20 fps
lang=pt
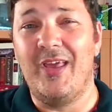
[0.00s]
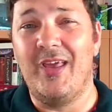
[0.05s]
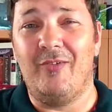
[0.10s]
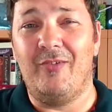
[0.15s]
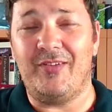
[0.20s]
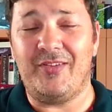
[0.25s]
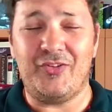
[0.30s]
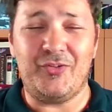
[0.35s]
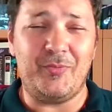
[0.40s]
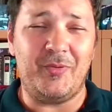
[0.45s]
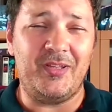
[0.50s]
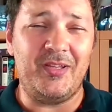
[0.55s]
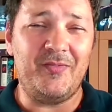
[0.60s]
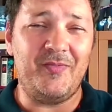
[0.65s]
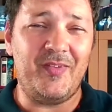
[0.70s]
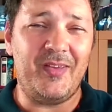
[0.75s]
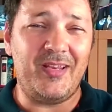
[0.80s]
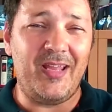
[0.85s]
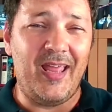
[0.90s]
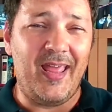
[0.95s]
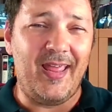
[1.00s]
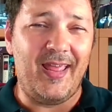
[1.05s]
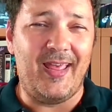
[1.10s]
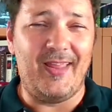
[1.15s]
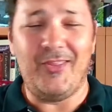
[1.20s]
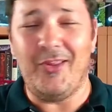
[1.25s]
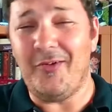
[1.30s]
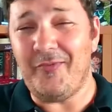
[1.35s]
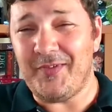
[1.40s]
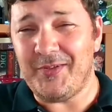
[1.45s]
Vocês podem ver a
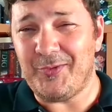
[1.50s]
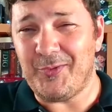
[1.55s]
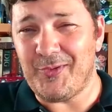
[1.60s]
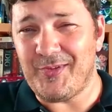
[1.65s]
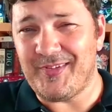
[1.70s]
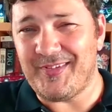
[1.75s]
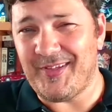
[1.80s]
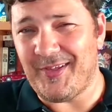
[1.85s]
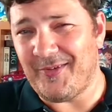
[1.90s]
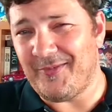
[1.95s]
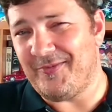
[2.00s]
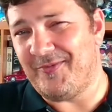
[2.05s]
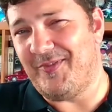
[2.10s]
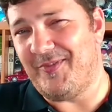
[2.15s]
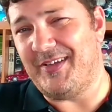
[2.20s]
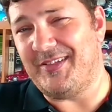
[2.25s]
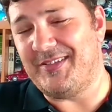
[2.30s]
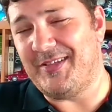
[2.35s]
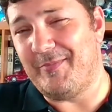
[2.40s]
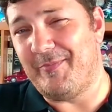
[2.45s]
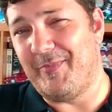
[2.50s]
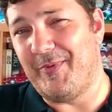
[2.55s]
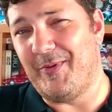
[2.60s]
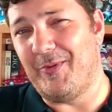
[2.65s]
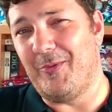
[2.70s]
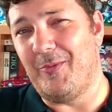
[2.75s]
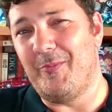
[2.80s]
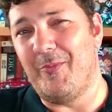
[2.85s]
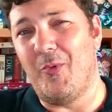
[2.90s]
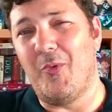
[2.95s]
nova introdução feita
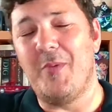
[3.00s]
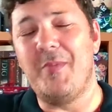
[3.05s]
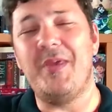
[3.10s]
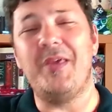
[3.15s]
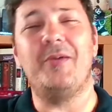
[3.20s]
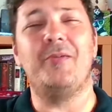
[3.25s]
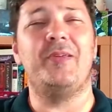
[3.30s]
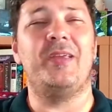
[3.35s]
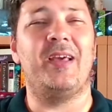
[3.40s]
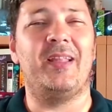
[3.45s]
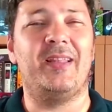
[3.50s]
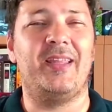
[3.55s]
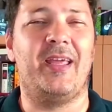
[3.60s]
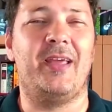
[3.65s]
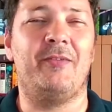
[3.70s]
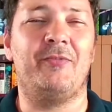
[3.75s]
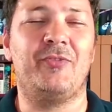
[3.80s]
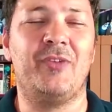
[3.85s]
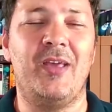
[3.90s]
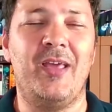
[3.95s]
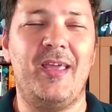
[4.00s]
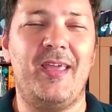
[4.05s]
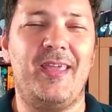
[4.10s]
pelo meu amigo Ian Neves,